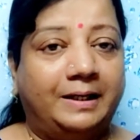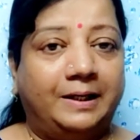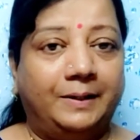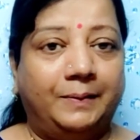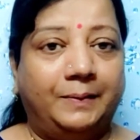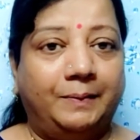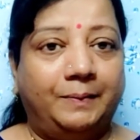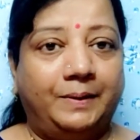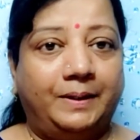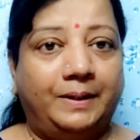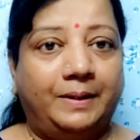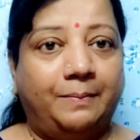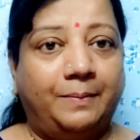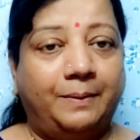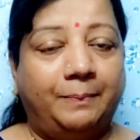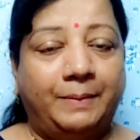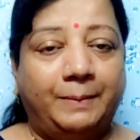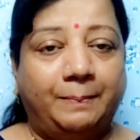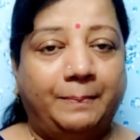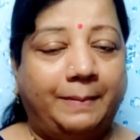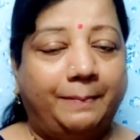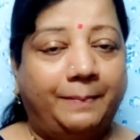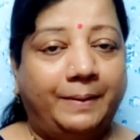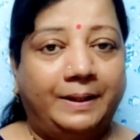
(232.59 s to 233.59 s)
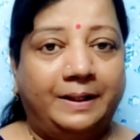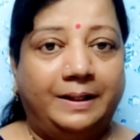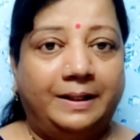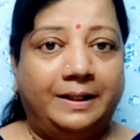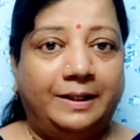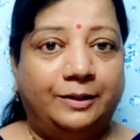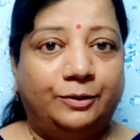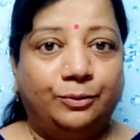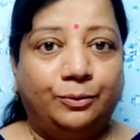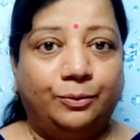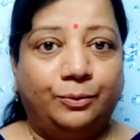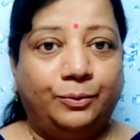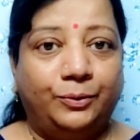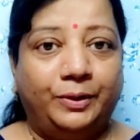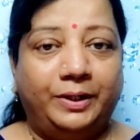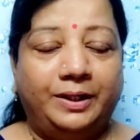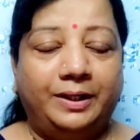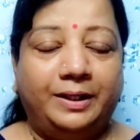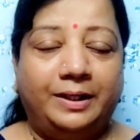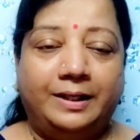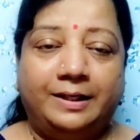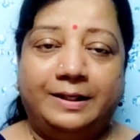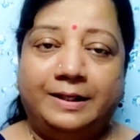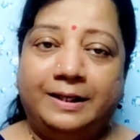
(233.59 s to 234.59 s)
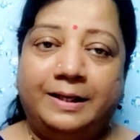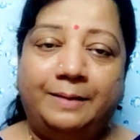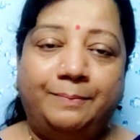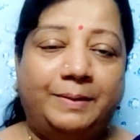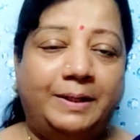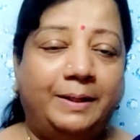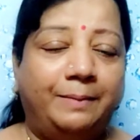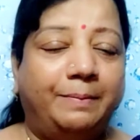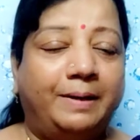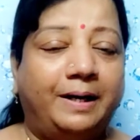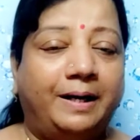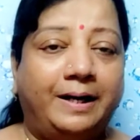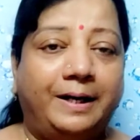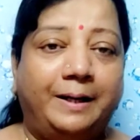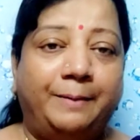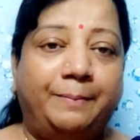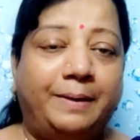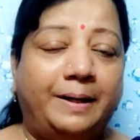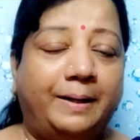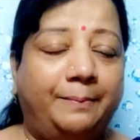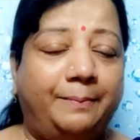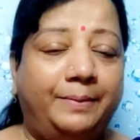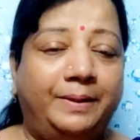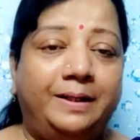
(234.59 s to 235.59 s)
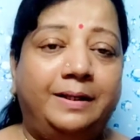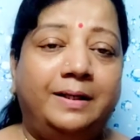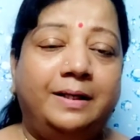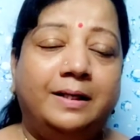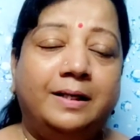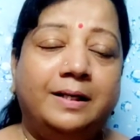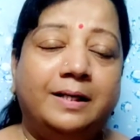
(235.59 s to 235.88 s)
के मेरा मम्मी पापा नहीं है तो कोई नहीं है नहीं मेरे भाई भाभी